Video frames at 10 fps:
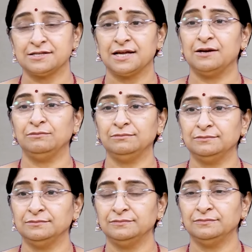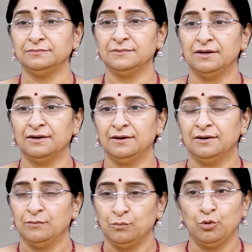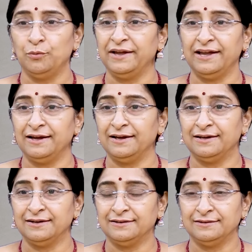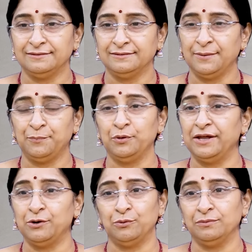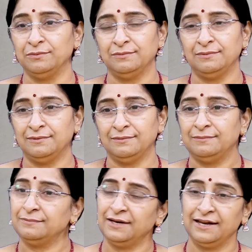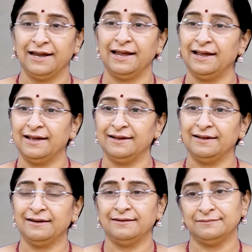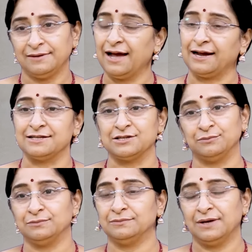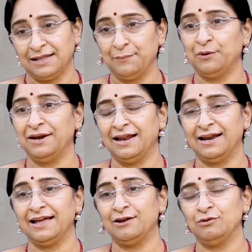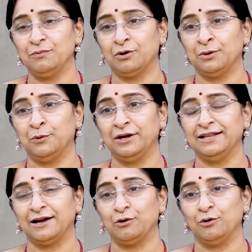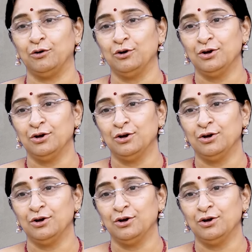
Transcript: ఆకాశాలు అవునవును భూమి అవును నిప్పు నీరు నింగి ఆకాశం అదే పోనీ అలాగే ఒకటి పోయింది ఎక్కడో